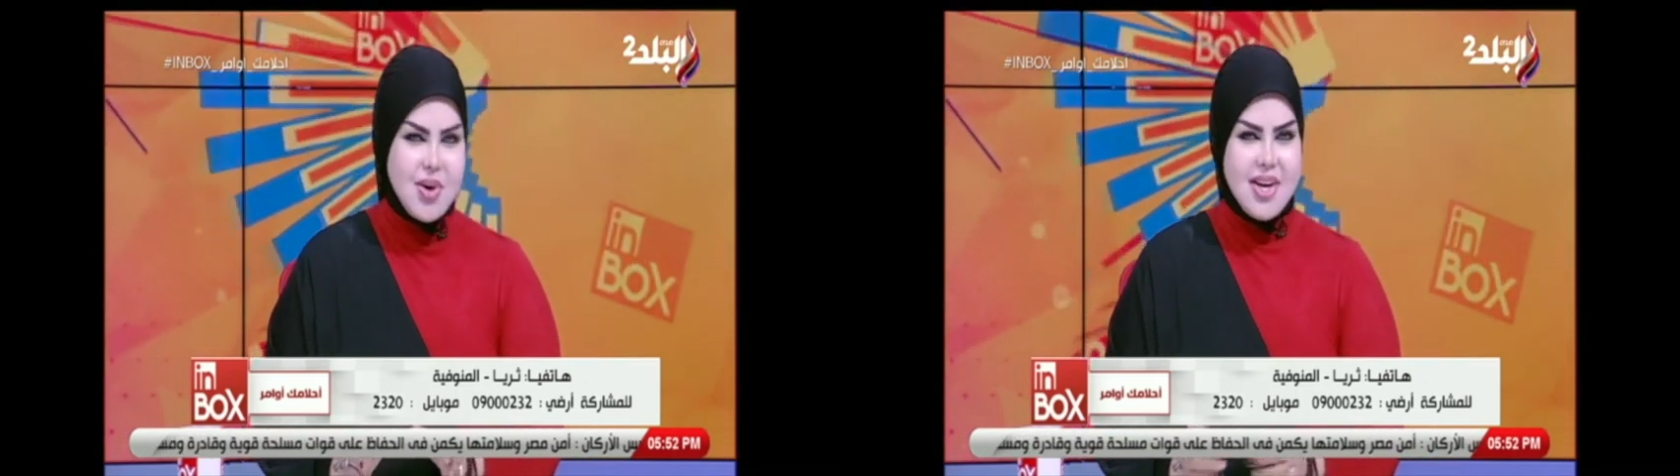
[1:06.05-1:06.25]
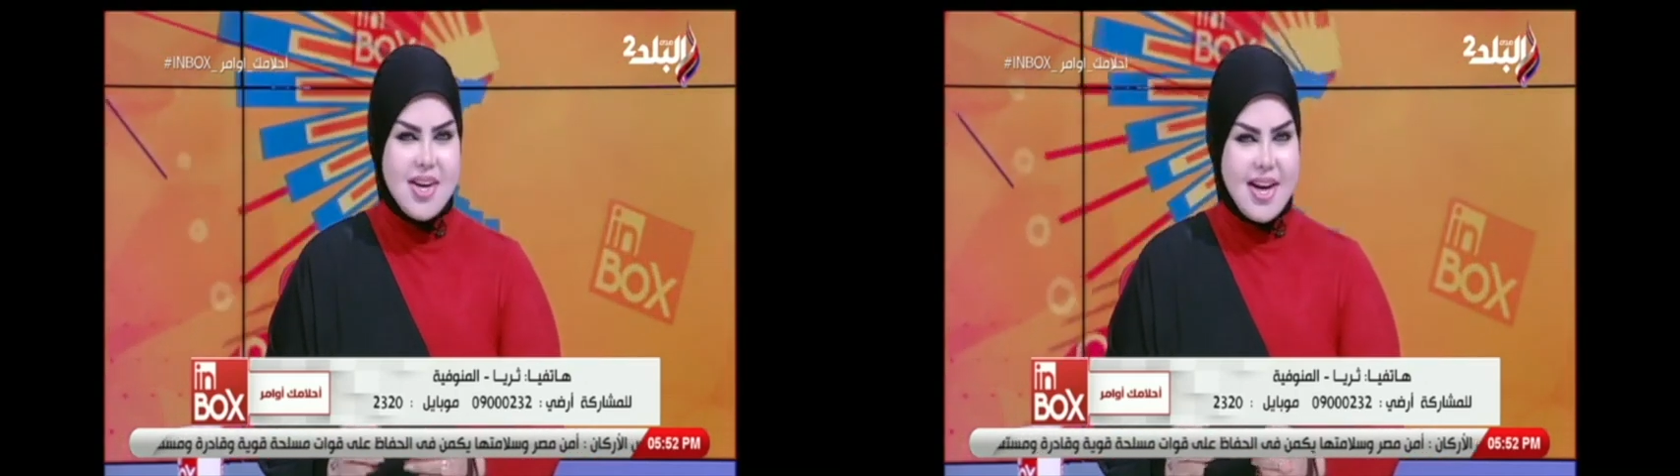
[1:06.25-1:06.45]

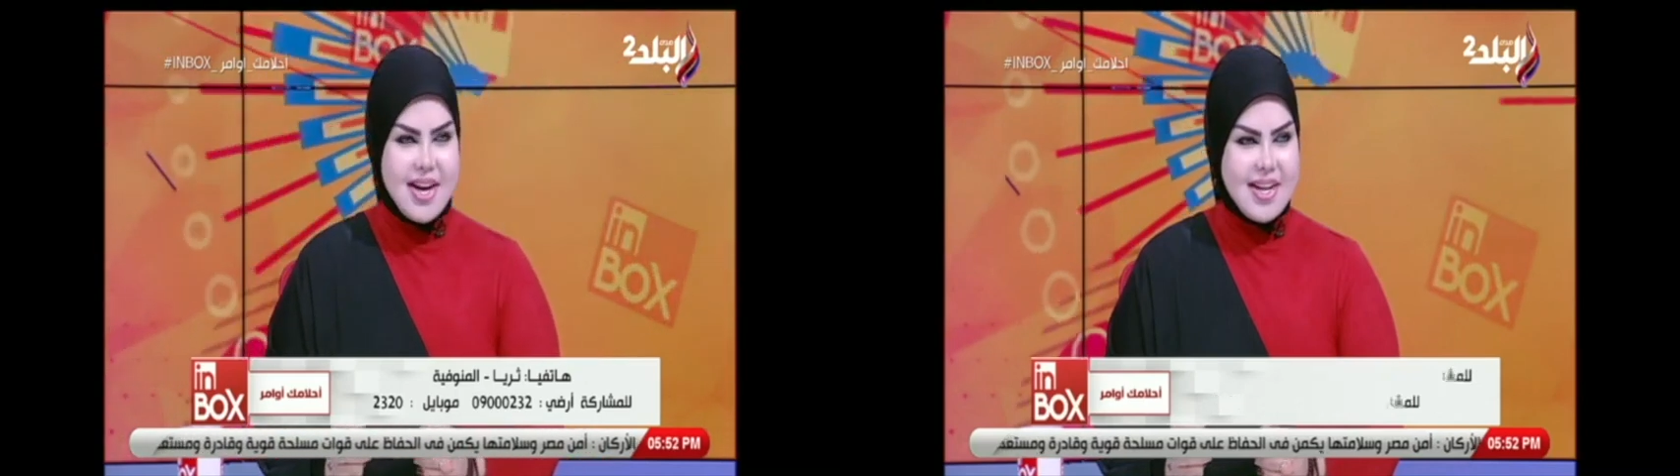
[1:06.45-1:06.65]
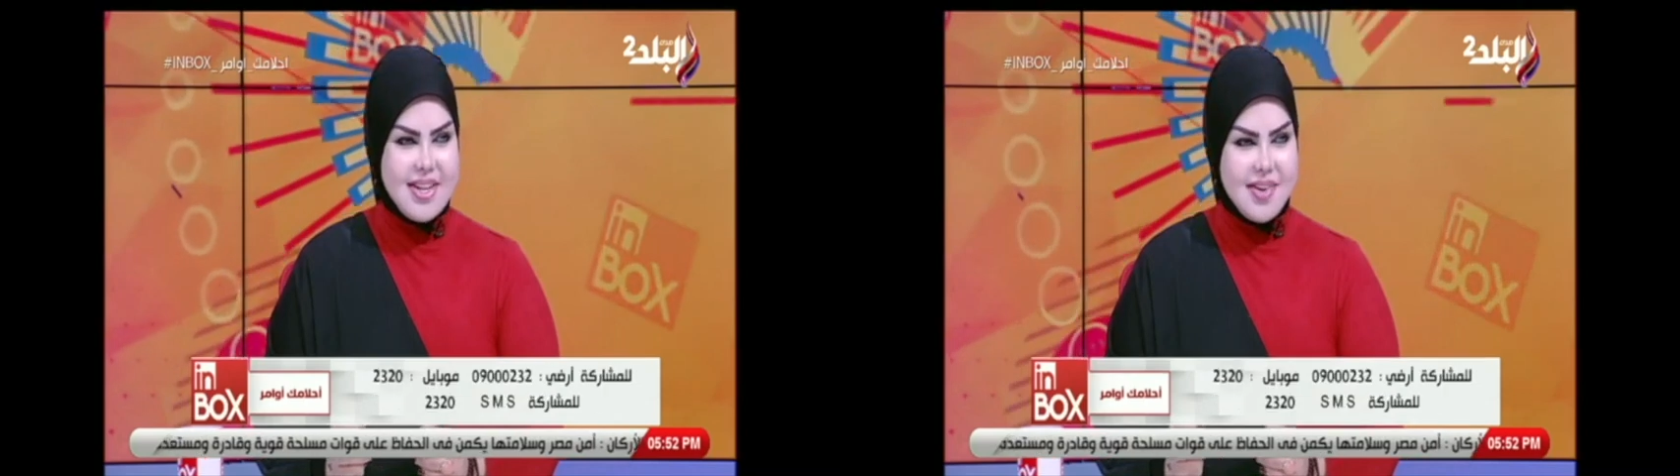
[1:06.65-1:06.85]
كل
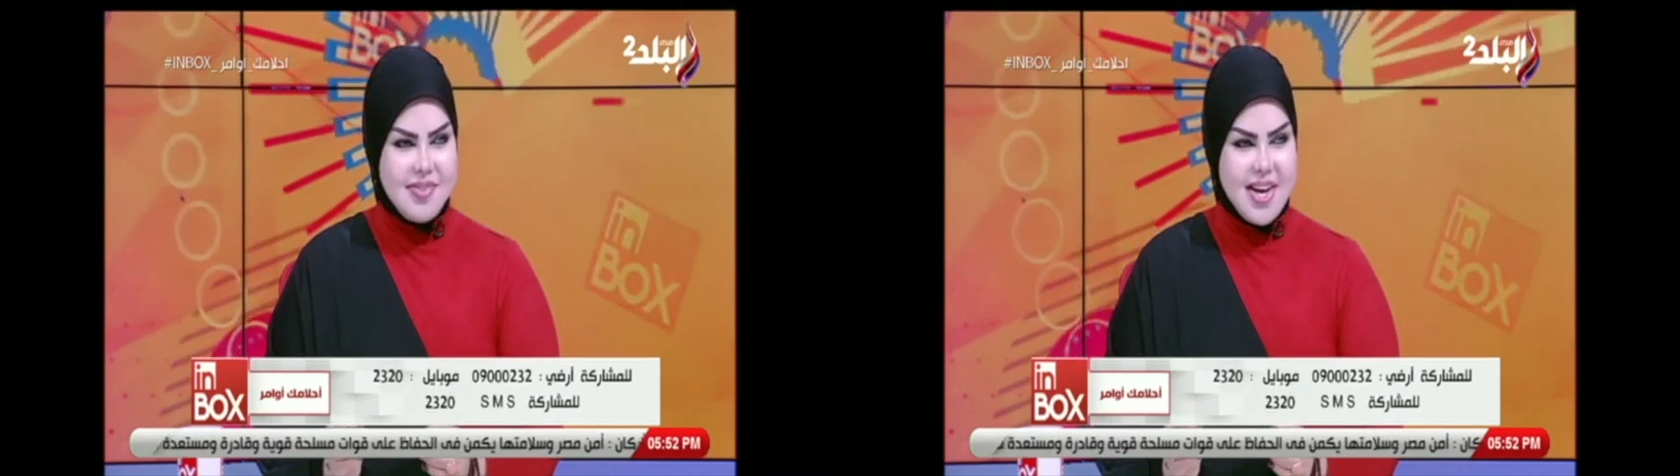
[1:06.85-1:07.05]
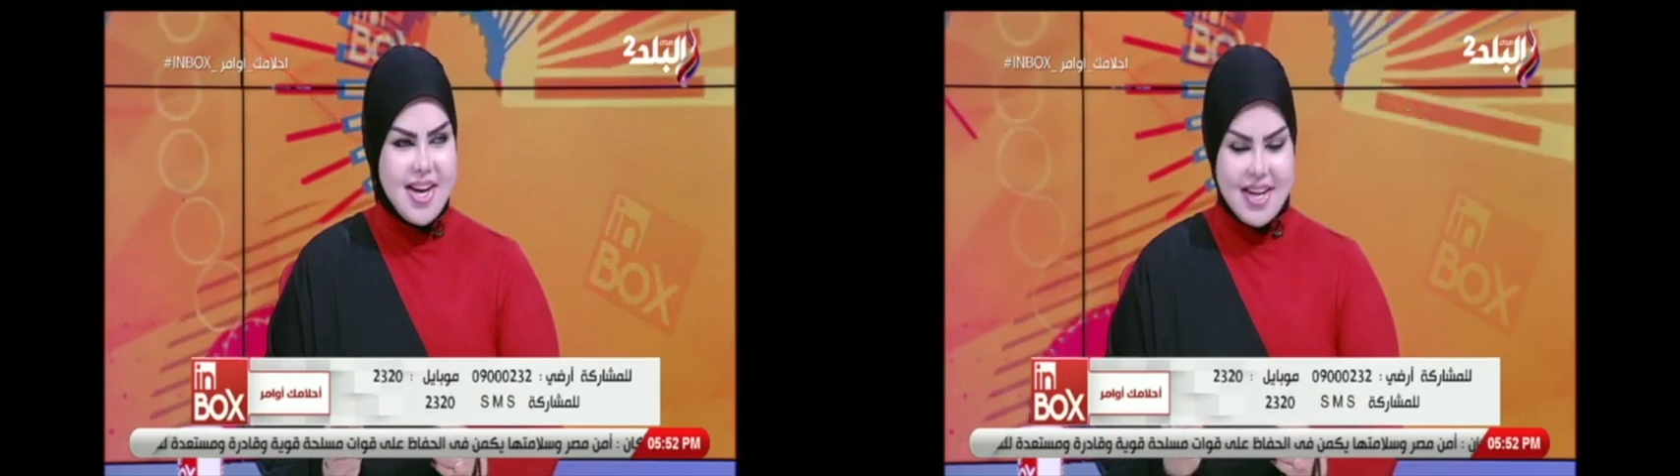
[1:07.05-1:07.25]
الحاجات
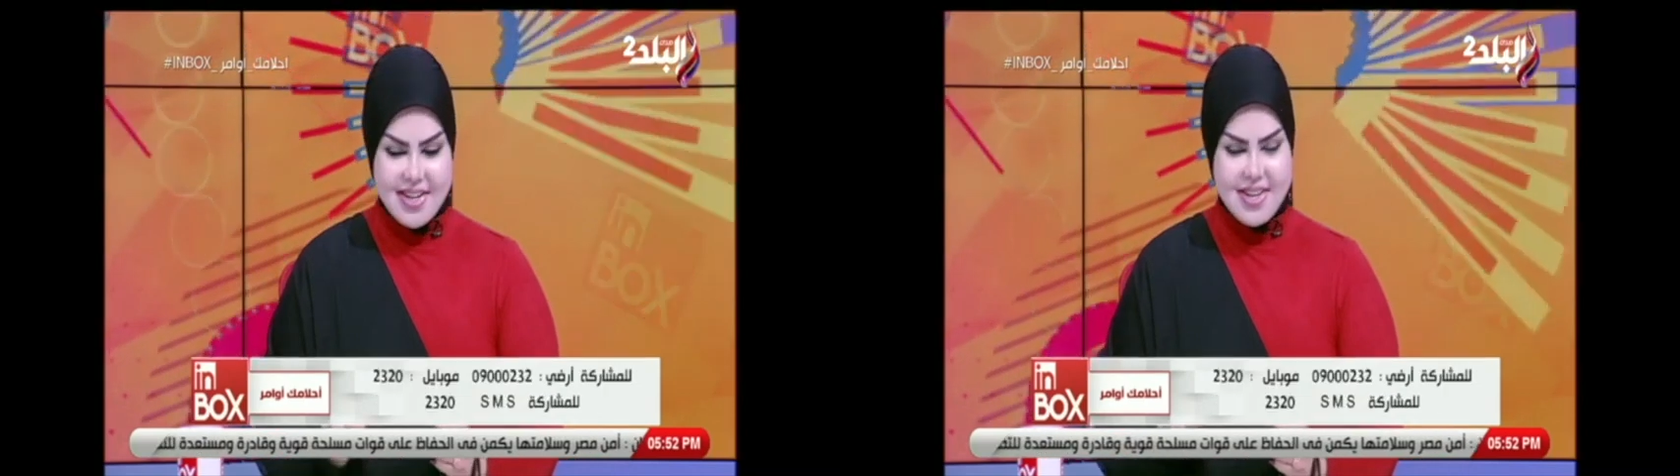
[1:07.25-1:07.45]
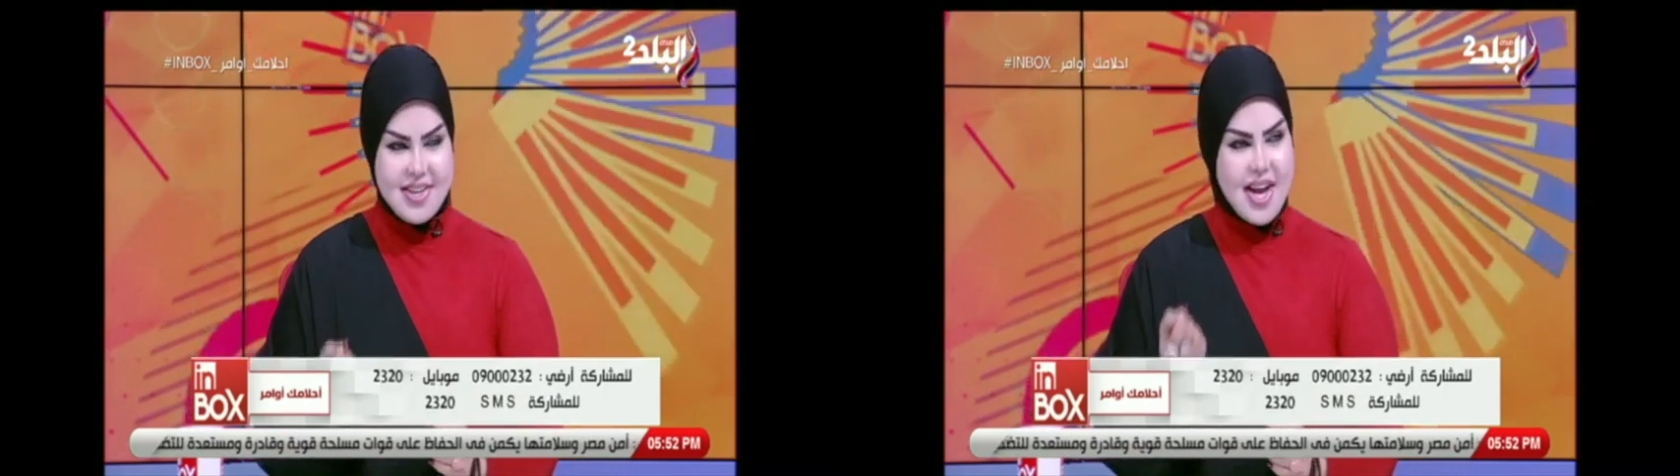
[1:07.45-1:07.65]
اللي فيها